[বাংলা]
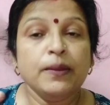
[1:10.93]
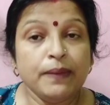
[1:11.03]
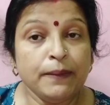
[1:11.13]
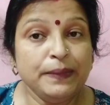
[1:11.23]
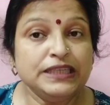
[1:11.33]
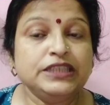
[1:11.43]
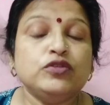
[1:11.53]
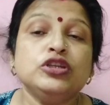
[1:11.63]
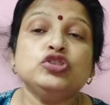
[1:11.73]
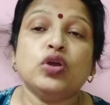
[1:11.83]
বা বেশি
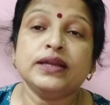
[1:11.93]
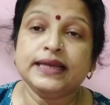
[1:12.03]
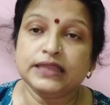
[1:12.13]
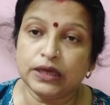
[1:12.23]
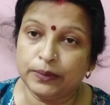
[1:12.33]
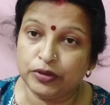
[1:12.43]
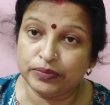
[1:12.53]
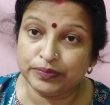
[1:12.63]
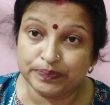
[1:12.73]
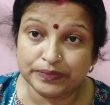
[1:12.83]
করে জল খেতে হবে
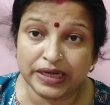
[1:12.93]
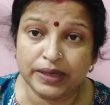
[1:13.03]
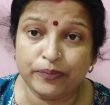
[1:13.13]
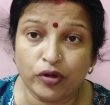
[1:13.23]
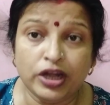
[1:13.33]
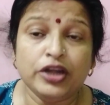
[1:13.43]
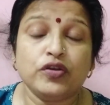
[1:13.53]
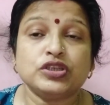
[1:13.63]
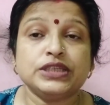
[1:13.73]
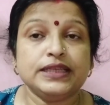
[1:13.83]
মানে ফলের
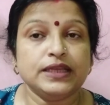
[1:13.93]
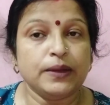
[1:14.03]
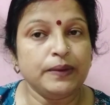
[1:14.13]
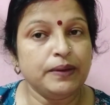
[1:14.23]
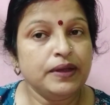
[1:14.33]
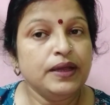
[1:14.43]
রস খেতে হবে